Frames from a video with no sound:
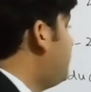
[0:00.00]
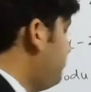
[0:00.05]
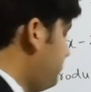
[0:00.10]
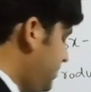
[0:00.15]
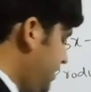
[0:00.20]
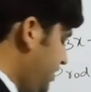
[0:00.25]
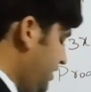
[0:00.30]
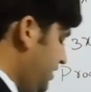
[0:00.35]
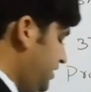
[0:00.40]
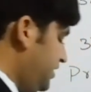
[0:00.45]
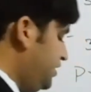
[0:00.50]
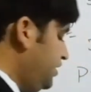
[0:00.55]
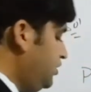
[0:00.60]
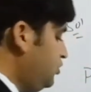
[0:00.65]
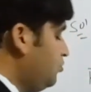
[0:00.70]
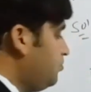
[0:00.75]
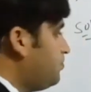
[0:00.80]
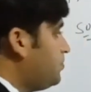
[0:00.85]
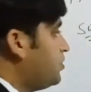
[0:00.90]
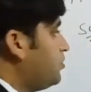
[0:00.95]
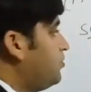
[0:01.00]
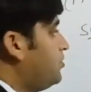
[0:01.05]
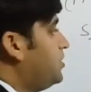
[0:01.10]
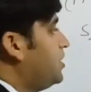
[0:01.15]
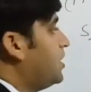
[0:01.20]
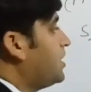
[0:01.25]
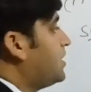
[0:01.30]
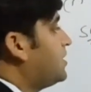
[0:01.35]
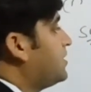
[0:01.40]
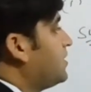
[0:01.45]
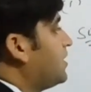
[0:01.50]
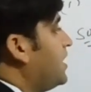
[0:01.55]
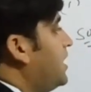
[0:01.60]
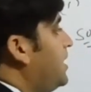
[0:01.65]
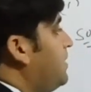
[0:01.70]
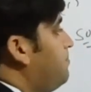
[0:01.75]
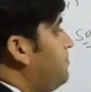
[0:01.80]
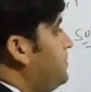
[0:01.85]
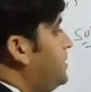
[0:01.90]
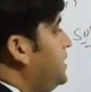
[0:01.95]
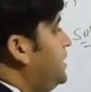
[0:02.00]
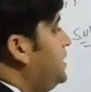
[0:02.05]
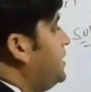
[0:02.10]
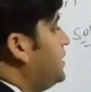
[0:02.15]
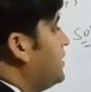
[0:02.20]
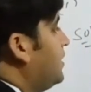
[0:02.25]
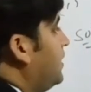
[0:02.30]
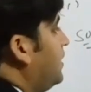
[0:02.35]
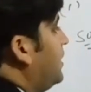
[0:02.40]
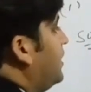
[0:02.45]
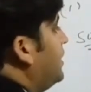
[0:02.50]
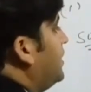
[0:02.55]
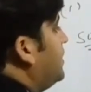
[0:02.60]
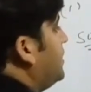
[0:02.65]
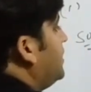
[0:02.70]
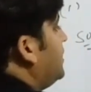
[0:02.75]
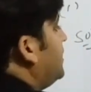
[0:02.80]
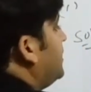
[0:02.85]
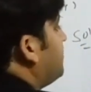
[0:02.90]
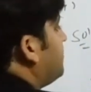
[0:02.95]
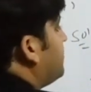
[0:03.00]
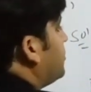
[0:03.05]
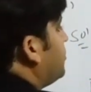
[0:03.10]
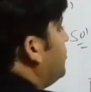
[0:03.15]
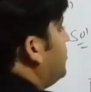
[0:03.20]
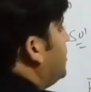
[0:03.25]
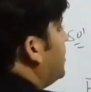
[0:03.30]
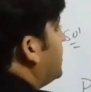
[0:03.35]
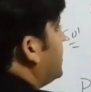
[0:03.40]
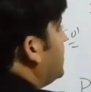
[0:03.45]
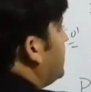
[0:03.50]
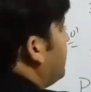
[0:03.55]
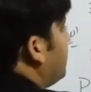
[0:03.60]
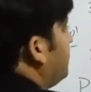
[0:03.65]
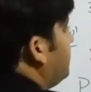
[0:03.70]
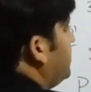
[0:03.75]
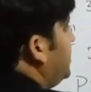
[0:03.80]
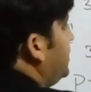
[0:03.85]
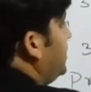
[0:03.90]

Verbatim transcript: ऑफ मीन ये जो प्रोडक्ट है मीन का है प्रोडक्ट ऑफ